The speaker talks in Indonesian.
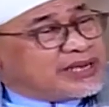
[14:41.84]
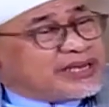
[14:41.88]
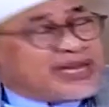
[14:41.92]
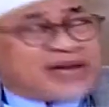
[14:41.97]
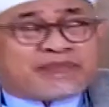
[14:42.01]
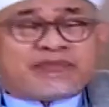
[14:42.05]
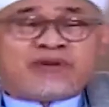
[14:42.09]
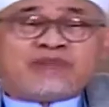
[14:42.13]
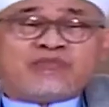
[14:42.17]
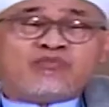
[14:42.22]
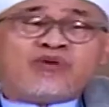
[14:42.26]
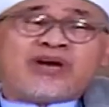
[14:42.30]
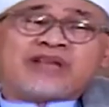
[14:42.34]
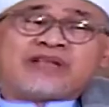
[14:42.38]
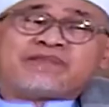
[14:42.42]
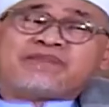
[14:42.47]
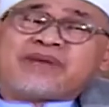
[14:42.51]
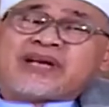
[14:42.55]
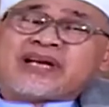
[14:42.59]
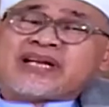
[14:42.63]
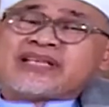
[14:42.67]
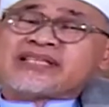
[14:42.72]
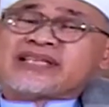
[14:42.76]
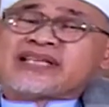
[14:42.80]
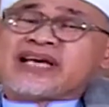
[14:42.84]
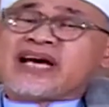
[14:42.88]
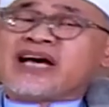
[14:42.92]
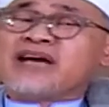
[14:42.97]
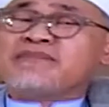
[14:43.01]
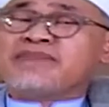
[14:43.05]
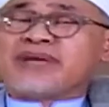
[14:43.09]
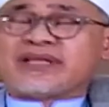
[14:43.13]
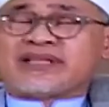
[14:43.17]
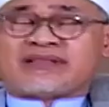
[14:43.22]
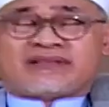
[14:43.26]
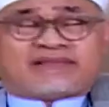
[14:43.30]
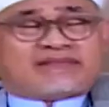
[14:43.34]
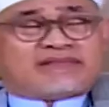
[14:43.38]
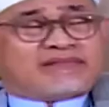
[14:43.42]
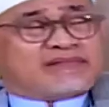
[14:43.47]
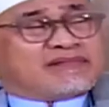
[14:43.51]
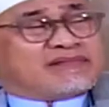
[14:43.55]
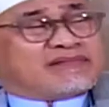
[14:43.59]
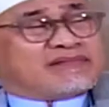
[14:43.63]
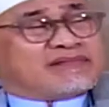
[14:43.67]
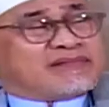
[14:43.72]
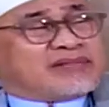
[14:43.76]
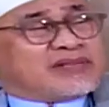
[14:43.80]
Yang membuat para sahabat
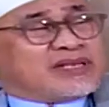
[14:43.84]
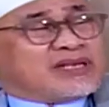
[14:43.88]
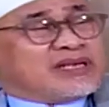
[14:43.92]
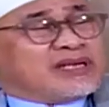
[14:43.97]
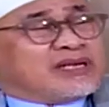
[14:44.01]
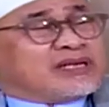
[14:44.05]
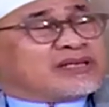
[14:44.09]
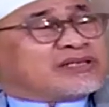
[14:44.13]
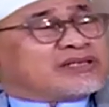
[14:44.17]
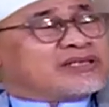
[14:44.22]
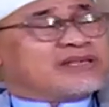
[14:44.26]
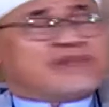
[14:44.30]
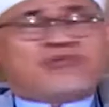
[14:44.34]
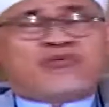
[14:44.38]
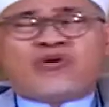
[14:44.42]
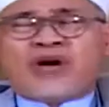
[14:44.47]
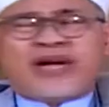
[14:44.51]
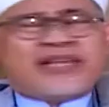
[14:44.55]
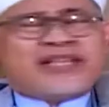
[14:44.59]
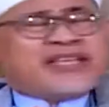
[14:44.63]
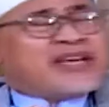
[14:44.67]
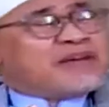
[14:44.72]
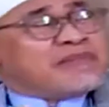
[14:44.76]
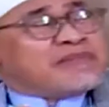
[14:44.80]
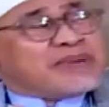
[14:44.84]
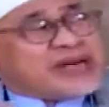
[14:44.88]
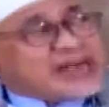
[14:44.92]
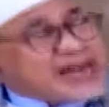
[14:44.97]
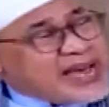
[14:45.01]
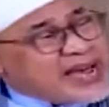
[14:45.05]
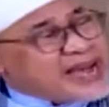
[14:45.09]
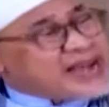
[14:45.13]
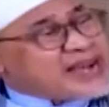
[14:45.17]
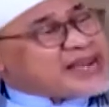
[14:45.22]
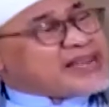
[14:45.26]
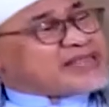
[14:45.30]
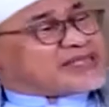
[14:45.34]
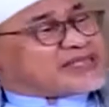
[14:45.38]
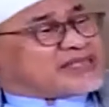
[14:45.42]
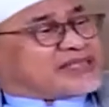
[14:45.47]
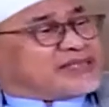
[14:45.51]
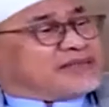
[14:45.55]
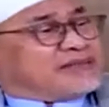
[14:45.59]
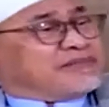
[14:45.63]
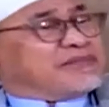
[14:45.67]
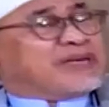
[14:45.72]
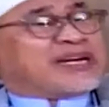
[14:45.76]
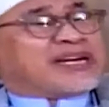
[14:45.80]
semuanya
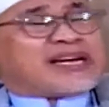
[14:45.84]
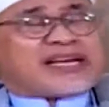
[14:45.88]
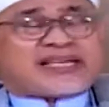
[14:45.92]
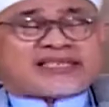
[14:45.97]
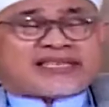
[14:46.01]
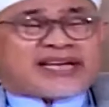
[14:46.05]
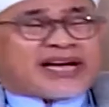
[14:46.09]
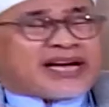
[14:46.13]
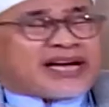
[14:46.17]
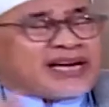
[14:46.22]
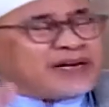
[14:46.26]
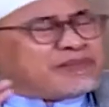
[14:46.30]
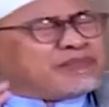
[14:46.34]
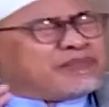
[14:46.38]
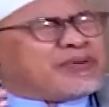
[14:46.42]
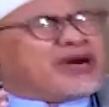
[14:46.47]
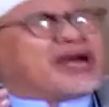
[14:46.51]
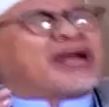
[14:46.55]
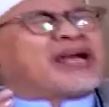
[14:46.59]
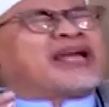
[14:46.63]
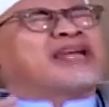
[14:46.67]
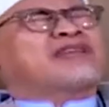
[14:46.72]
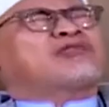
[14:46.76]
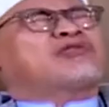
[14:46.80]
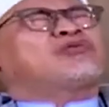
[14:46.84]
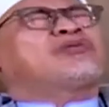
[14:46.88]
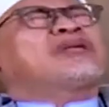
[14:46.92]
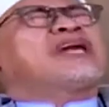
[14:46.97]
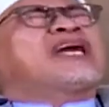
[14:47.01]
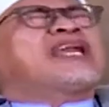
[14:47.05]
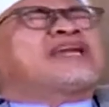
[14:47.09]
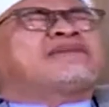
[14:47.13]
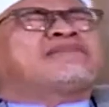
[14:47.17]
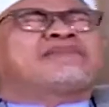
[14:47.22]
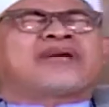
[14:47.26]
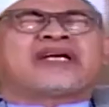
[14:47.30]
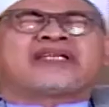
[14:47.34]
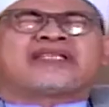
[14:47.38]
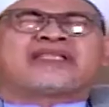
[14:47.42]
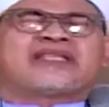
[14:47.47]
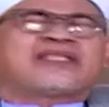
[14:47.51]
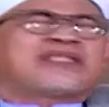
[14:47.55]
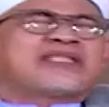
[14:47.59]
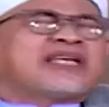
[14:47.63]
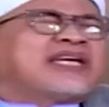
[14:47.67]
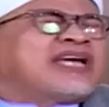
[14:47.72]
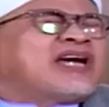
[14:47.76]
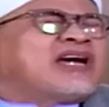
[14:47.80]
menangis merasakan begitu dalam
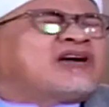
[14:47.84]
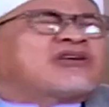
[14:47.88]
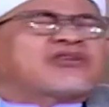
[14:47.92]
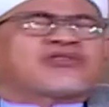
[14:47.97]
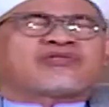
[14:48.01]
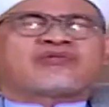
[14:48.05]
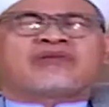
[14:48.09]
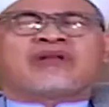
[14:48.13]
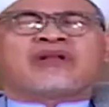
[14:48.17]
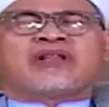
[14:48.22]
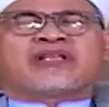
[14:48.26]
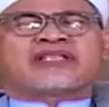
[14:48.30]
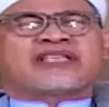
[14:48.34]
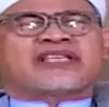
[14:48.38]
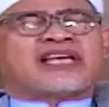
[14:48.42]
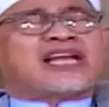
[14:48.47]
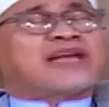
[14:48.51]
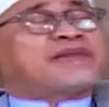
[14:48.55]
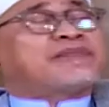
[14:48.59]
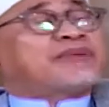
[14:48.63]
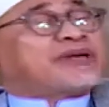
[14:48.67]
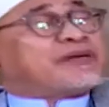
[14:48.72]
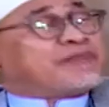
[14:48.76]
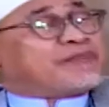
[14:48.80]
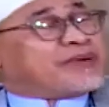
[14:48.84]
kasih sayang Rasulullah SAW